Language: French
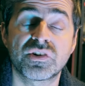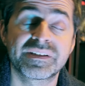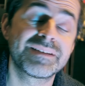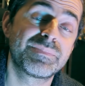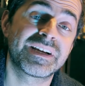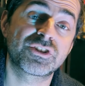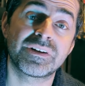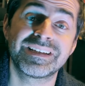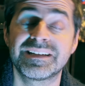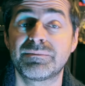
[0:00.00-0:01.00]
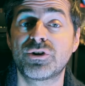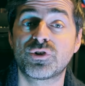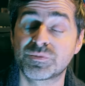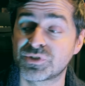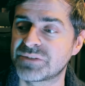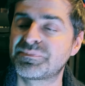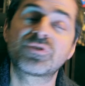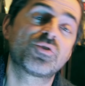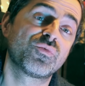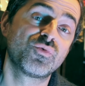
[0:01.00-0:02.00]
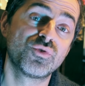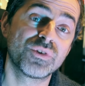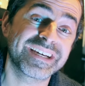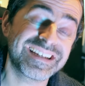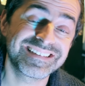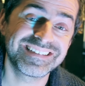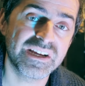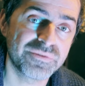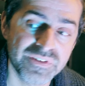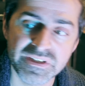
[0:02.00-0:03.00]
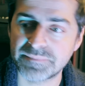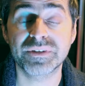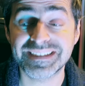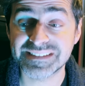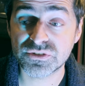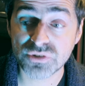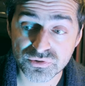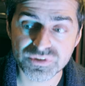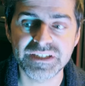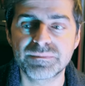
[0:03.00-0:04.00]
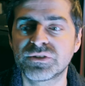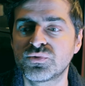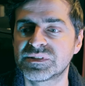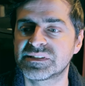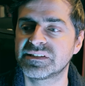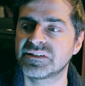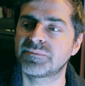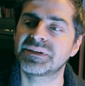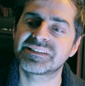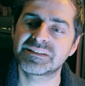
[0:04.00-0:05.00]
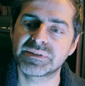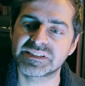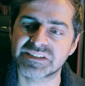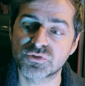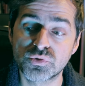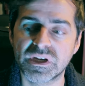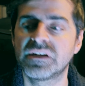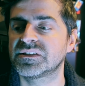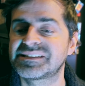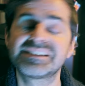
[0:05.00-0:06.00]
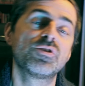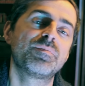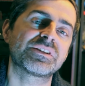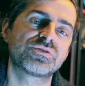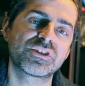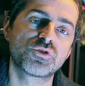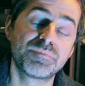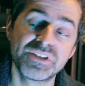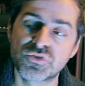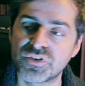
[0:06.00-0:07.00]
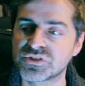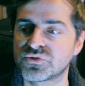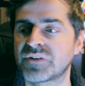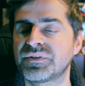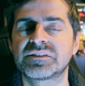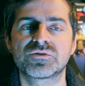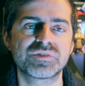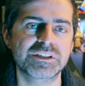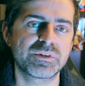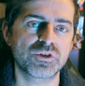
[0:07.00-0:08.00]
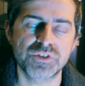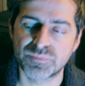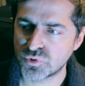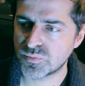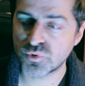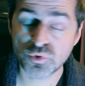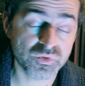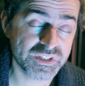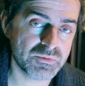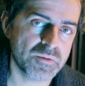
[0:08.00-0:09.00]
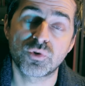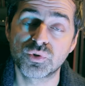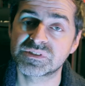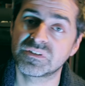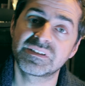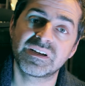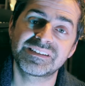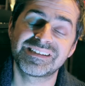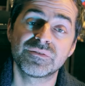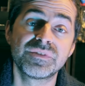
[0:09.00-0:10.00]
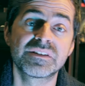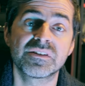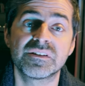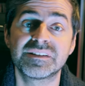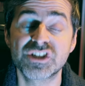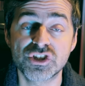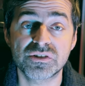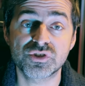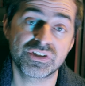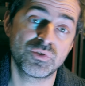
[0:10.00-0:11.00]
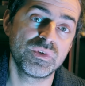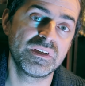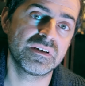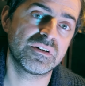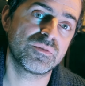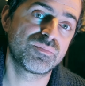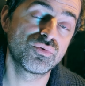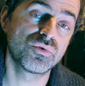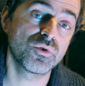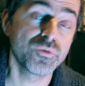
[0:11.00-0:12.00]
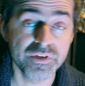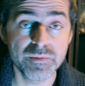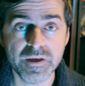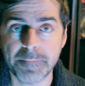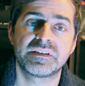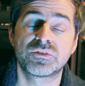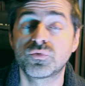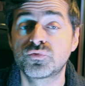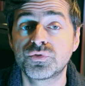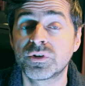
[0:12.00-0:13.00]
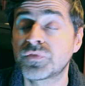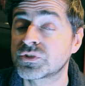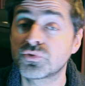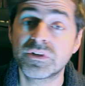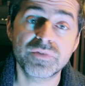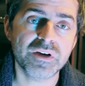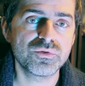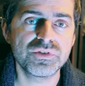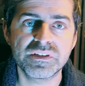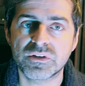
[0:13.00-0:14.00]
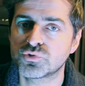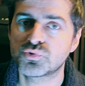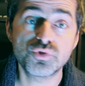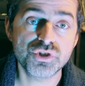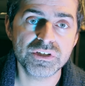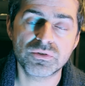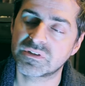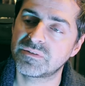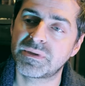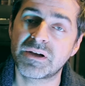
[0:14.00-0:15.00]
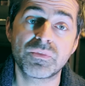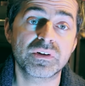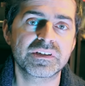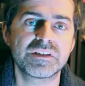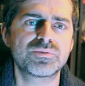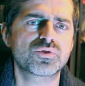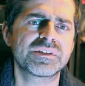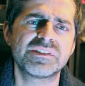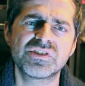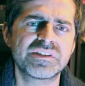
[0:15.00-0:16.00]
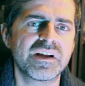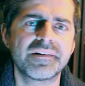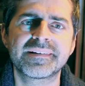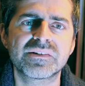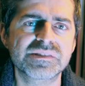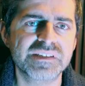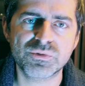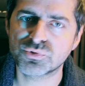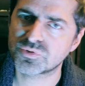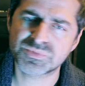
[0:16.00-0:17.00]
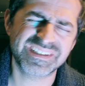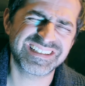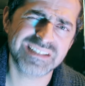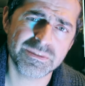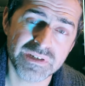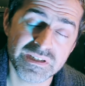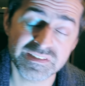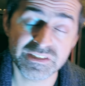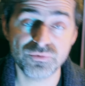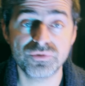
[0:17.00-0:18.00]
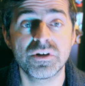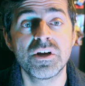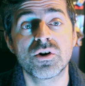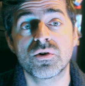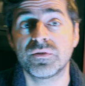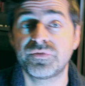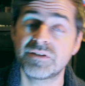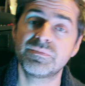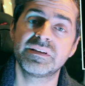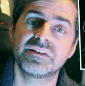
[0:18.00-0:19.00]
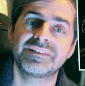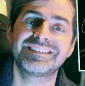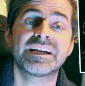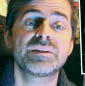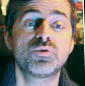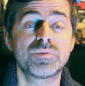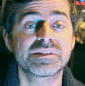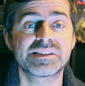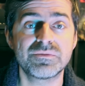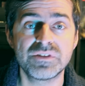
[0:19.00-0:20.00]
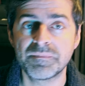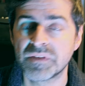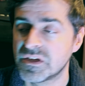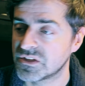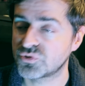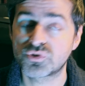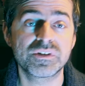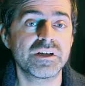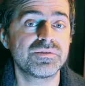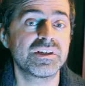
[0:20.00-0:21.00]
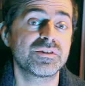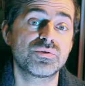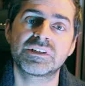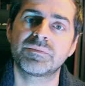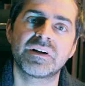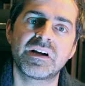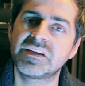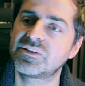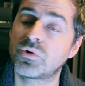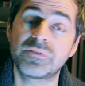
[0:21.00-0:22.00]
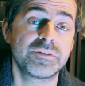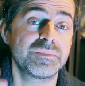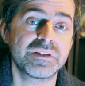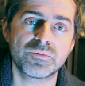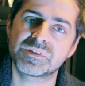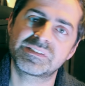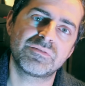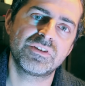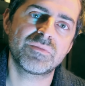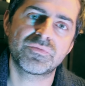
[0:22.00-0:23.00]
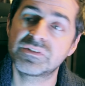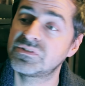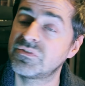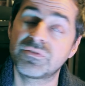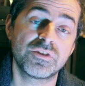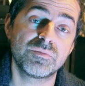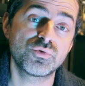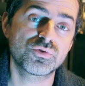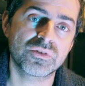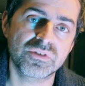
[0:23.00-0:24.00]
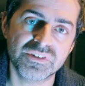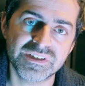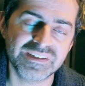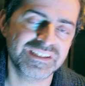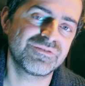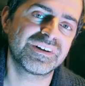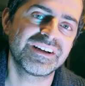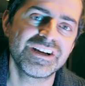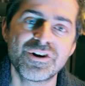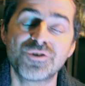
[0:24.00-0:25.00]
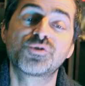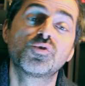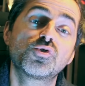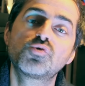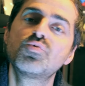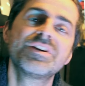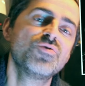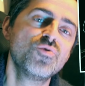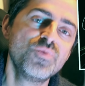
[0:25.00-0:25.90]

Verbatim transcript: dans Creep il acteur les, malheureusement j'ai pas encore vu de réal qu'il a fait réalisateur de Creep et tout c'est euh, Patrick Brice en tout cas c'est le personnage de Pitch donc en fait je vous explique un petit peu le, concept en gros c'est un gars qui invite des gens chez lui pour le filmer il trouve tout le temps une façon de les faire venir un sujet donc par exemple dans Creep je crois qu'il dit qu'il a un cancer ou trouve ça qu'il est très malade et qu'il veut filmer les derniers moments de sa vie donc le gars vient avec une caméra, il croit filmer des moments de sa vie, mais en fait il va filmer juste un gars qui va euh, se jouer de